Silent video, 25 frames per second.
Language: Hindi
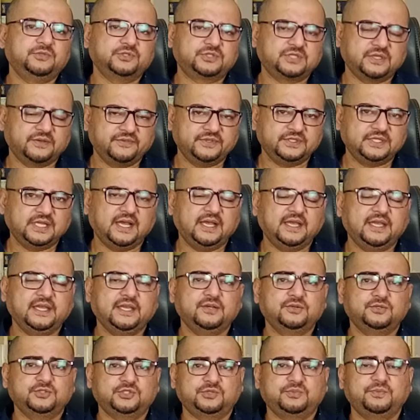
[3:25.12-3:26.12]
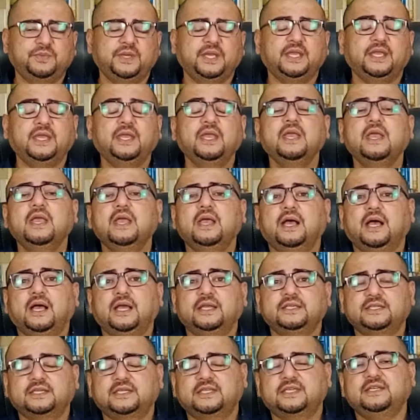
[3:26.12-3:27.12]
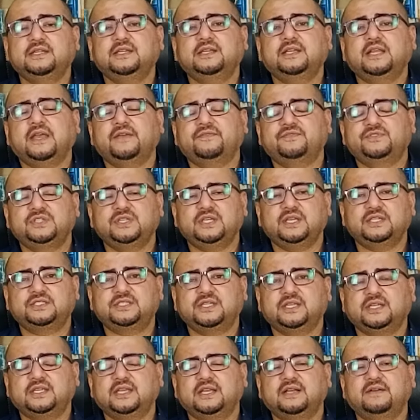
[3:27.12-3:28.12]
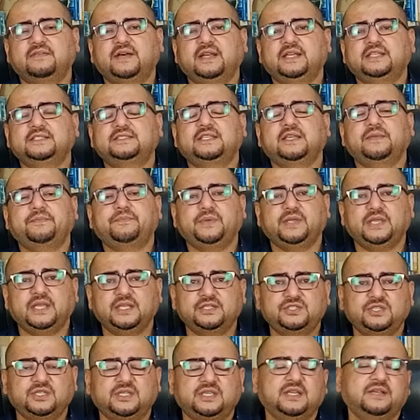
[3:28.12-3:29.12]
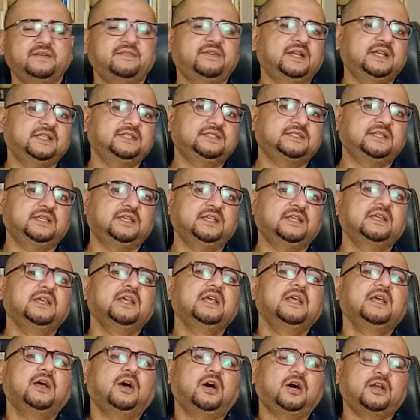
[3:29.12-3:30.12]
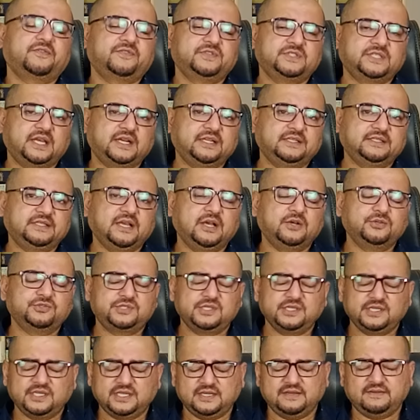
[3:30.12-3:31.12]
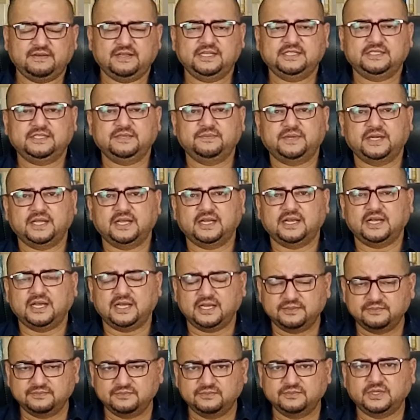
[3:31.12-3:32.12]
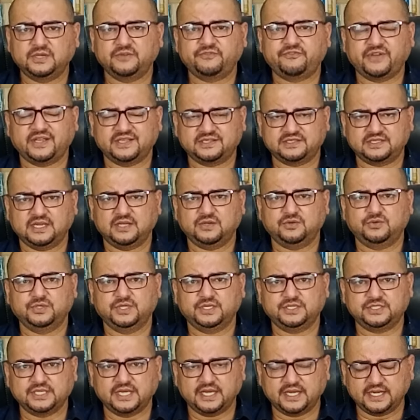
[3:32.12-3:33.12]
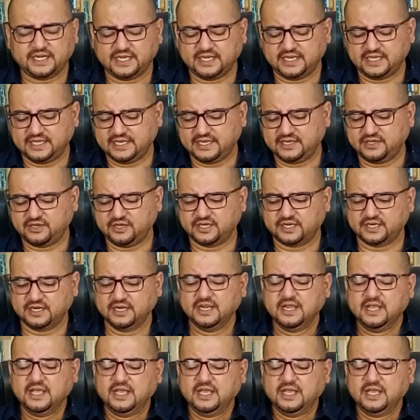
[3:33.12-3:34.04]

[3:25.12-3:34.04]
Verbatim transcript: मुसवदा है उसमें यकीनन एफ जी एच ए के हवाले से पी एच ए के हवाले से और वजारत हाउसिंग के हवाले से बड़ा अहम फ़ैसला होने जा रहा है और